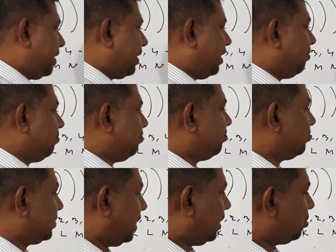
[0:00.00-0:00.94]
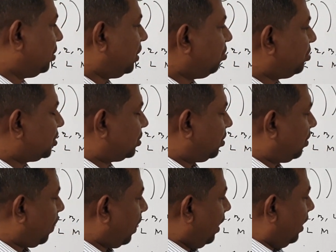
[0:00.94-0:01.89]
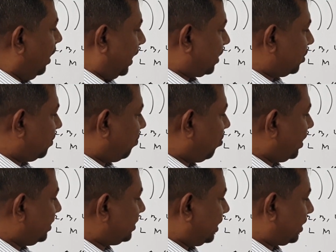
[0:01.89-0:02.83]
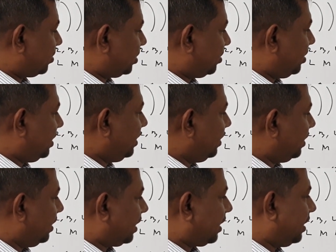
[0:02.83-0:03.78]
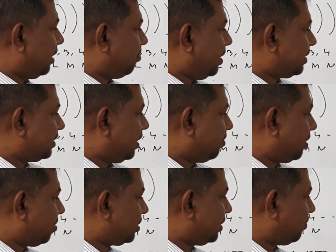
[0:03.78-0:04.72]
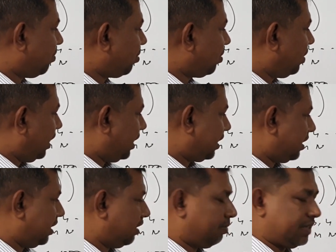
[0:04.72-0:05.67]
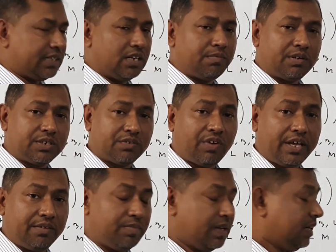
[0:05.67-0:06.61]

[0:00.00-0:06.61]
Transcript: পেয়ে গেলাম তাহলে দুইটা উপস্তর একটা হচ্ছে ফোর এস একটা হচ্ছে থ্রি এখানে এন প্লাস এল এর মান হচ্ছে ফোর আর এখানে এন প্লাস এল এর মান হচ্ছে ফাইভ